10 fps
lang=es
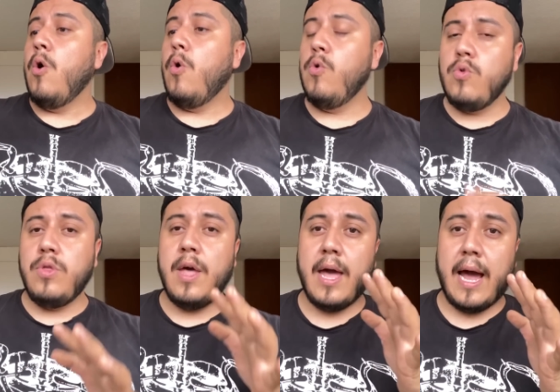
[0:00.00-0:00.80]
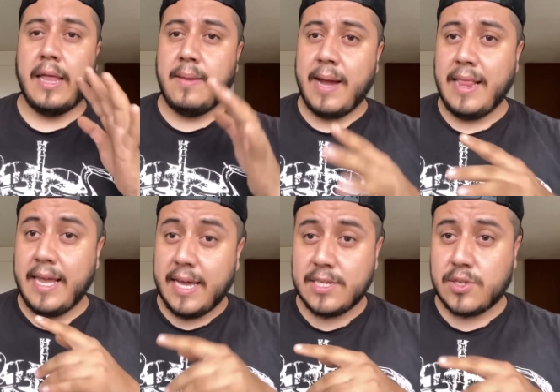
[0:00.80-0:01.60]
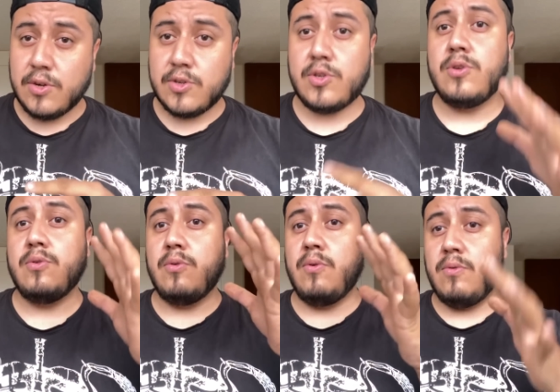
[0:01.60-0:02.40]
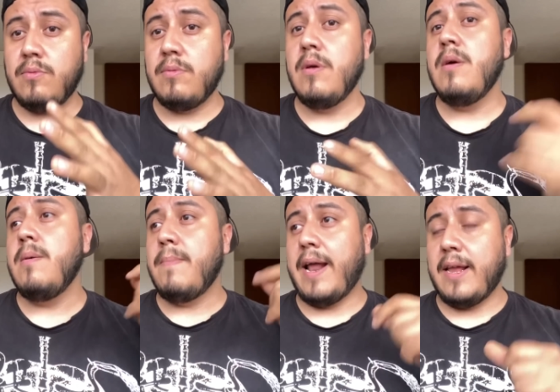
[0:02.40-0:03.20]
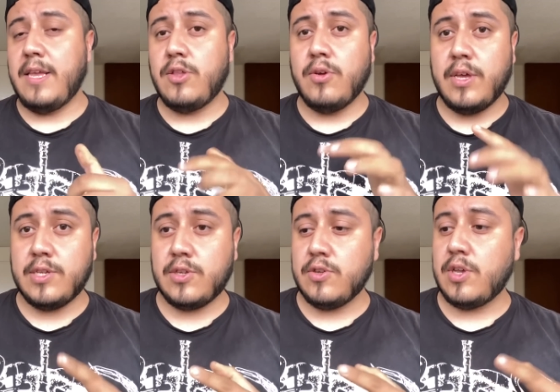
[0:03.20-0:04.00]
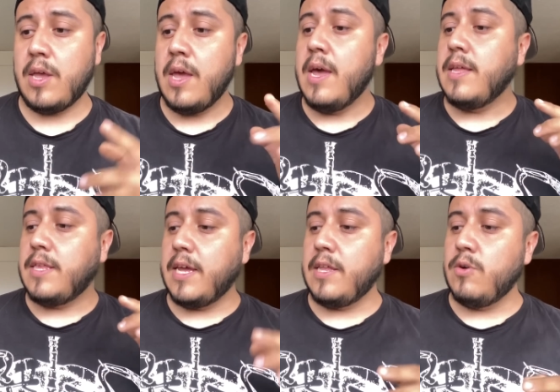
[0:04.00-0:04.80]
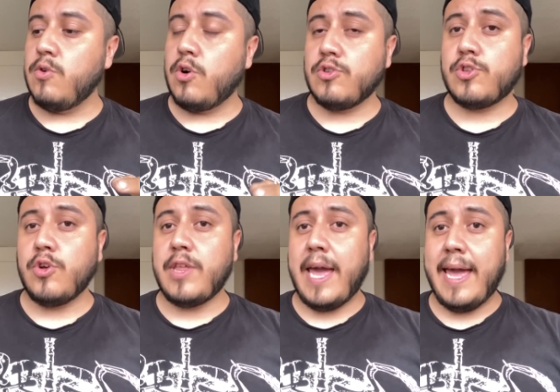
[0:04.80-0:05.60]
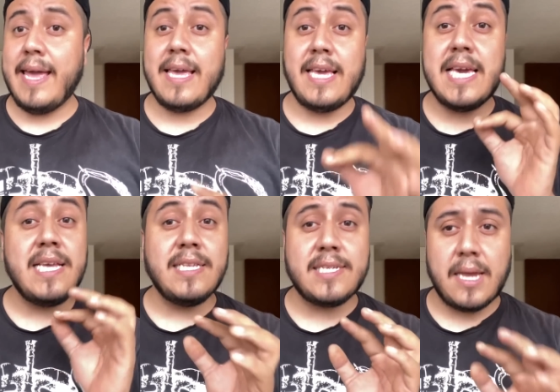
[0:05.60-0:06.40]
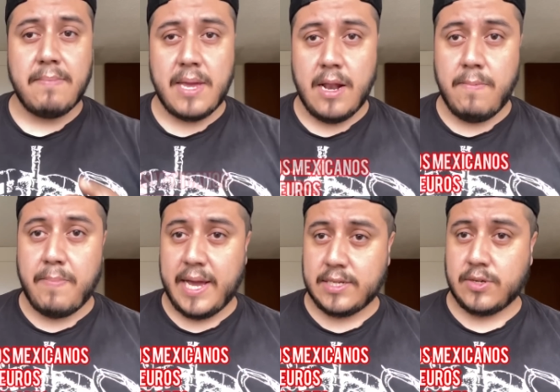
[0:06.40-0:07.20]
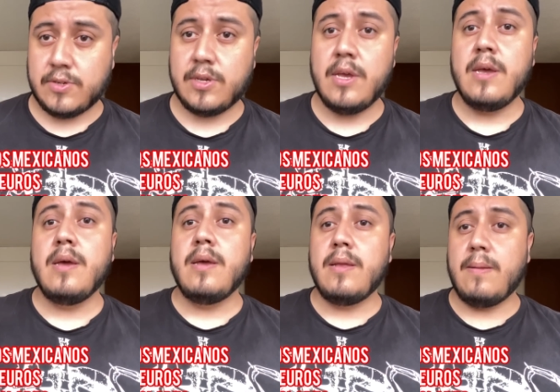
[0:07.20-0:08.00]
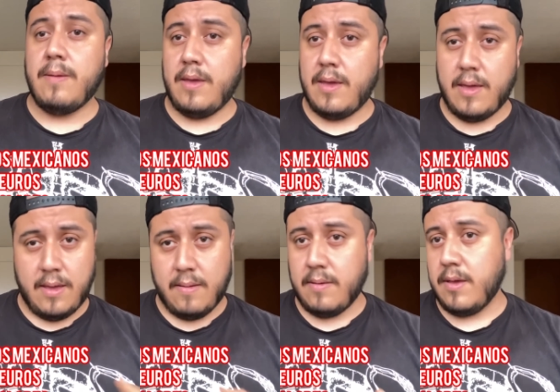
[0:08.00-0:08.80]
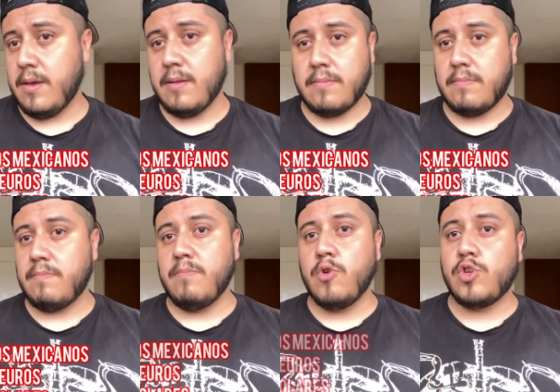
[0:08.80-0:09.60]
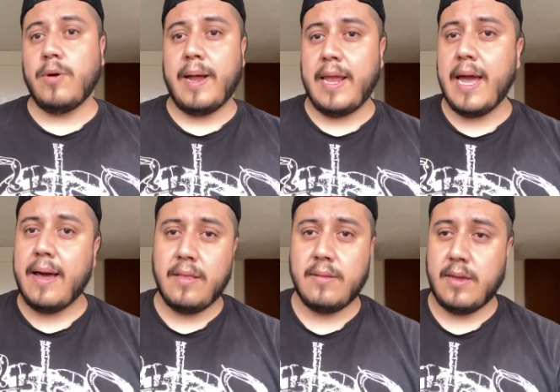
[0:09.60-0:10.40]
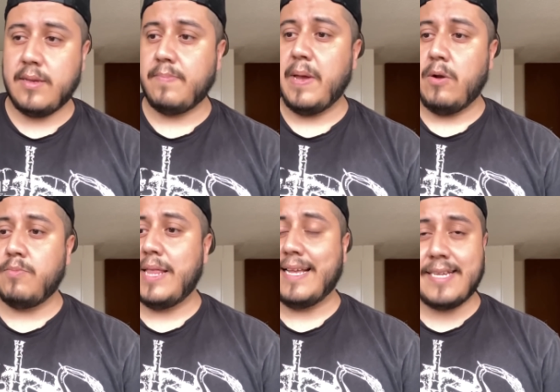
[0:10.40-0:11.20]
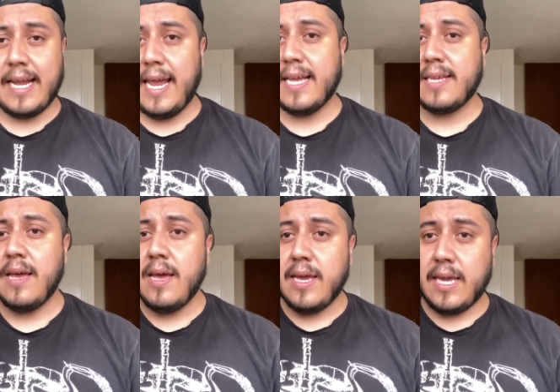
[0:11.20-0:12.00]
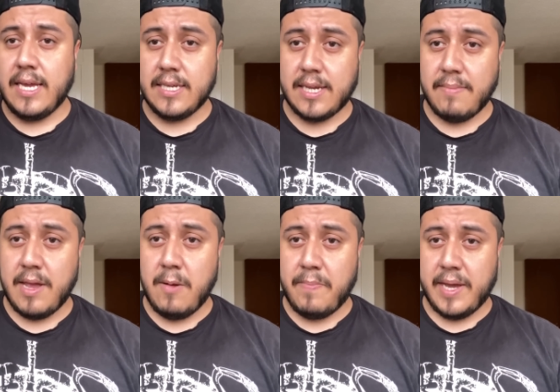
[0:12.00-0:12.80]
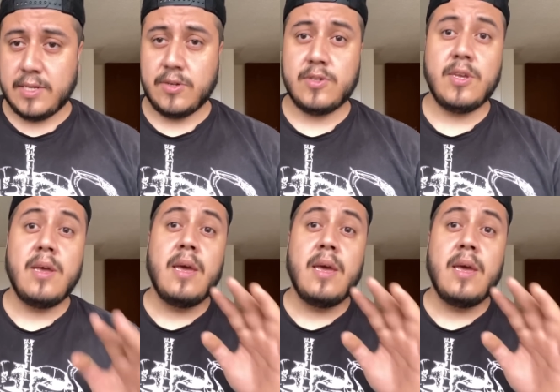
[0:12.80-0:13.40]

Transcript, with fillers: un animal de estos, un varanito de estos, tiene un costo de 15 mil pesos. Eh, mucho varía, pero las crías, 15 mil pesos.